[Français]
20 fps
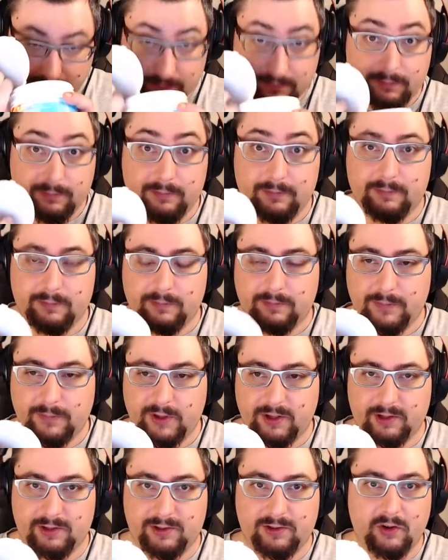Hum,
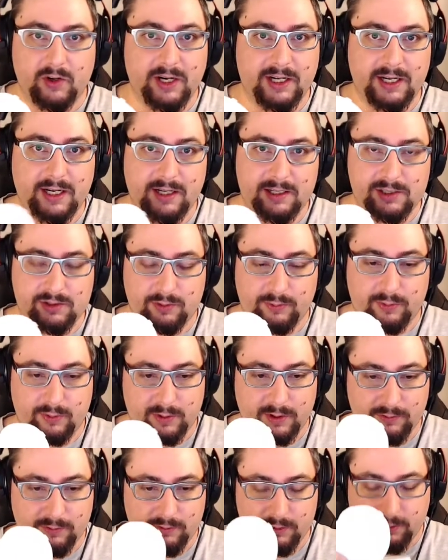ça sent l'ananas aux
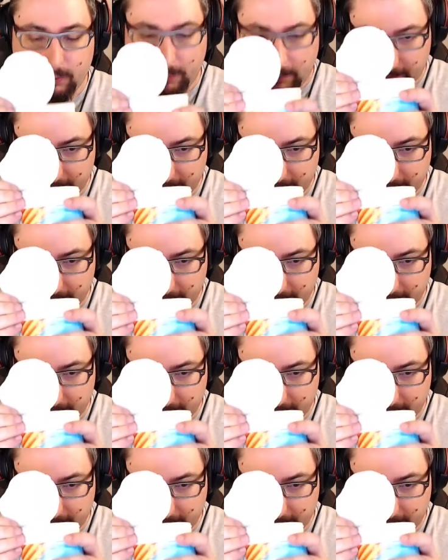premières vue.